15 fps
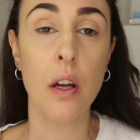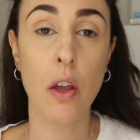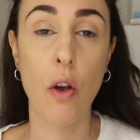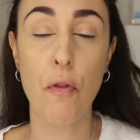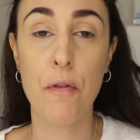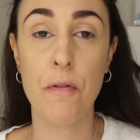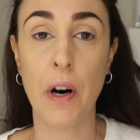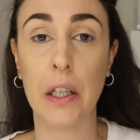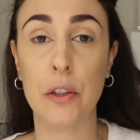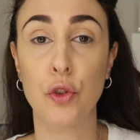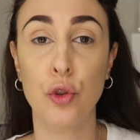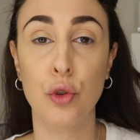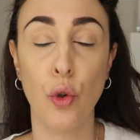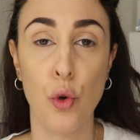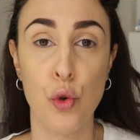che ho
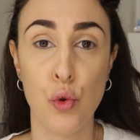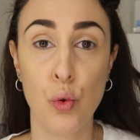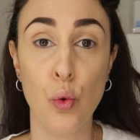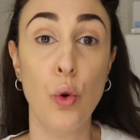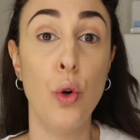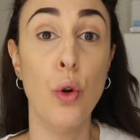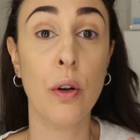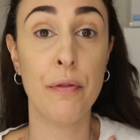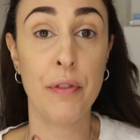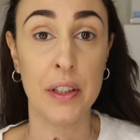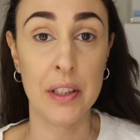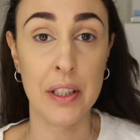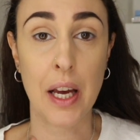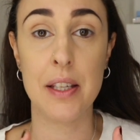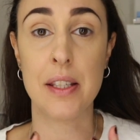fatto su Look
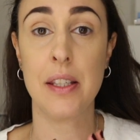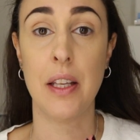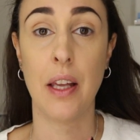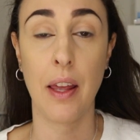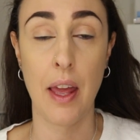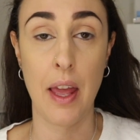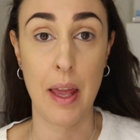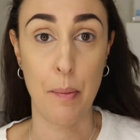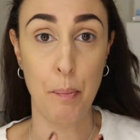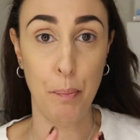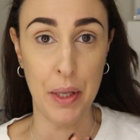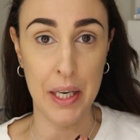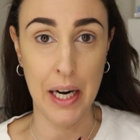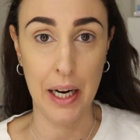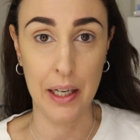Fantastic e
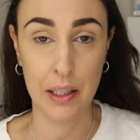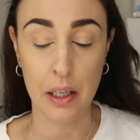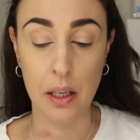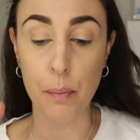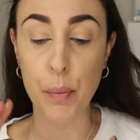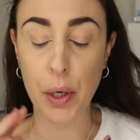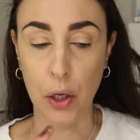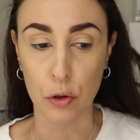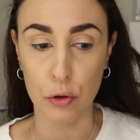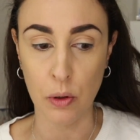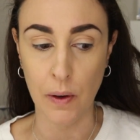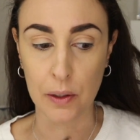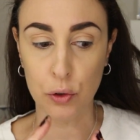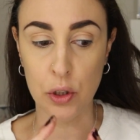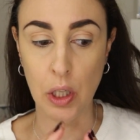Pinalli perché ho
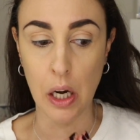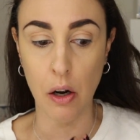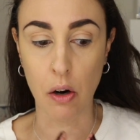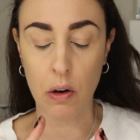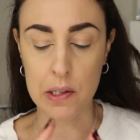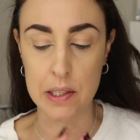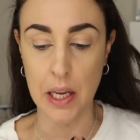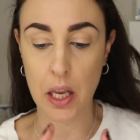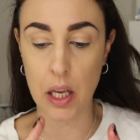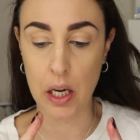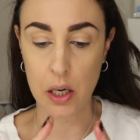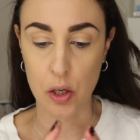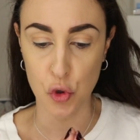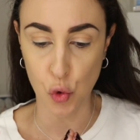trovato delle cose in